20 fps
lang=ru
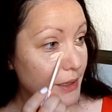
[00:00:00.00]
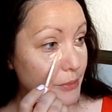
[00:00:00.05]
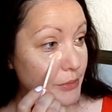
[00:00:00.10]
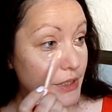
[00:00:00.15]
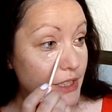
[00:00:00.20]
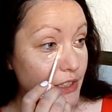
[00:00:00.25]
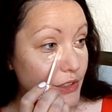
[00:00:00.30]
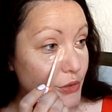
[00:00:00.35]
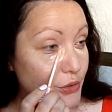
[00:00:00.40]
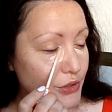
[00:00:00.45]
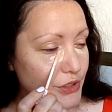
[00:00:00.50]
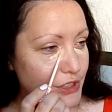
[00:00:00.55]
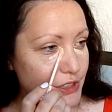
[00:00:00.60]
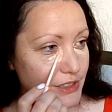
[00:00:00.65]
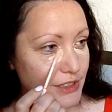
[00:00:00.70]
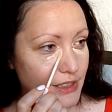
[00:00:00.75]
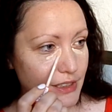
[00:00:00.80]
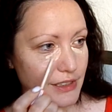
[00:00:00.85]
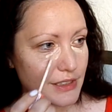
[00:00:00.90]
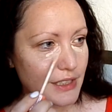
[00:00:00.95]
мне не хочется
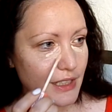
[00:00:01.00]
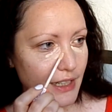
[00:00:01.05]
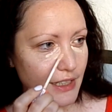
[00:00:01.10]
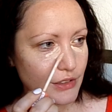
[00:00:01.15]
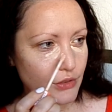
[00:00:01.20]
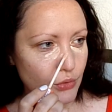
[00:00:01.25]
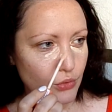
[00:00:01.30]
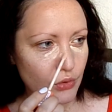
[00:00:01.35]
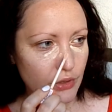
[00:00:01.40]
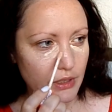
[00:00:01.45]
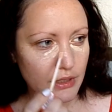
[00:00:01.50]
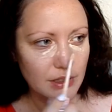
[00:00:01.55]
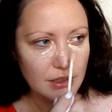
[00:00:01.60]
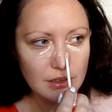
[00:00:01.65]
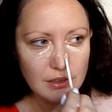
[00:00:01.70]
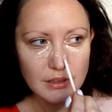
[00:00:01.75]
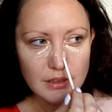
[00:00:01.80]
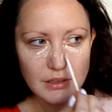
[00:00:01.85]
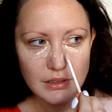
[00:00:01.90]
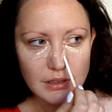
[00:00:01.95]
терять корни.
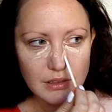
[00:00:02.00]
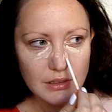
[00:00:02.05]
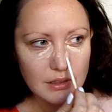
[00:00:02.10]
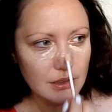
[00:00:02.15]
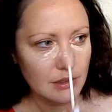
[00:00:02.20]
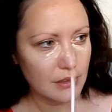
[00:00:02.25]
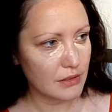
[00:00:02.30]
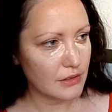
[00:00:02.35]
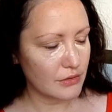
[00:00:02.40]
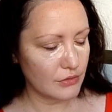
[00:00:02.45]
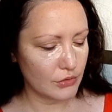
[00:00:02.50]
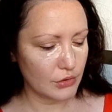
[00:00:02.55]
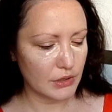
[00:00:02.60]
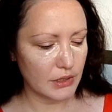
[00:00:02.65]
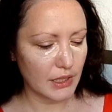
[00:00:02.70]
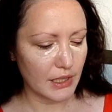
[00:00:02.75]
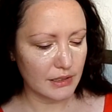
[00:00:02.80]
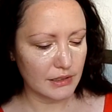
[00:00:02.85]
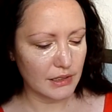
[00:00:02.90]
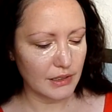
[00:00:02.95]
Вот
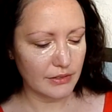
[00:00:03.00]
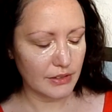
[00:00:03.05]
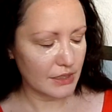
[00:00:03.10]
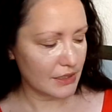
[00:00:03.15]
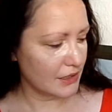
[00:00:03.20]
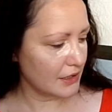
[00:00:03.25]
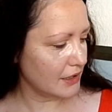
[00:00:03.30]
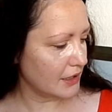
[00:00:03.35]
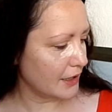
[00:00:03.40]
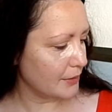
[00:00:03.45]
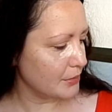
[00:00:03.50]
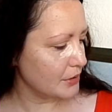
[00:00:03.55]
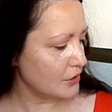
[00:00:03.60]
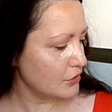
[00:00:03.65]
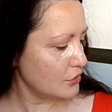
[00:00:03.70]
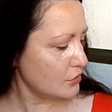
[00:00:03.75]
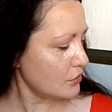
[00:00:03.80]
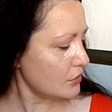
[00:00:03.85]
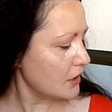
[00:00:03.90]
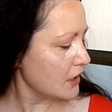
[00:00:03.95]
так, наверное, я
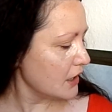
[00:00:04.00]
объясню.